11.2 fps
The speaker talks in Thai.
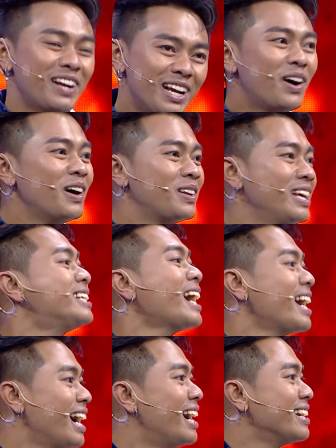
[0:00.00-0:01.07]
วันนี้ก็ดี
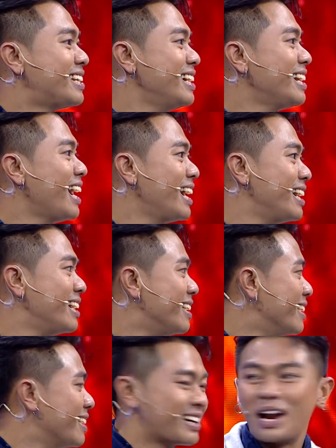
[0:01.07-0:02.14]
ใจฮะ ที่ได้
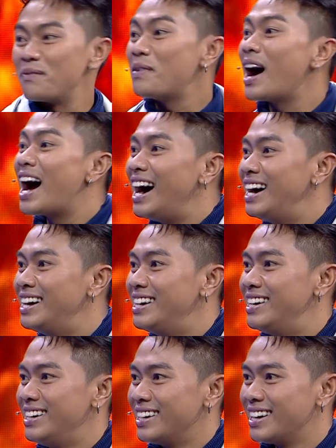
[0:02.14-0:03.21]
กลับมา
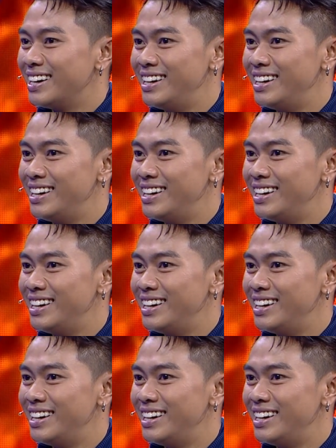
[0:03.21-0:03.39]
อืม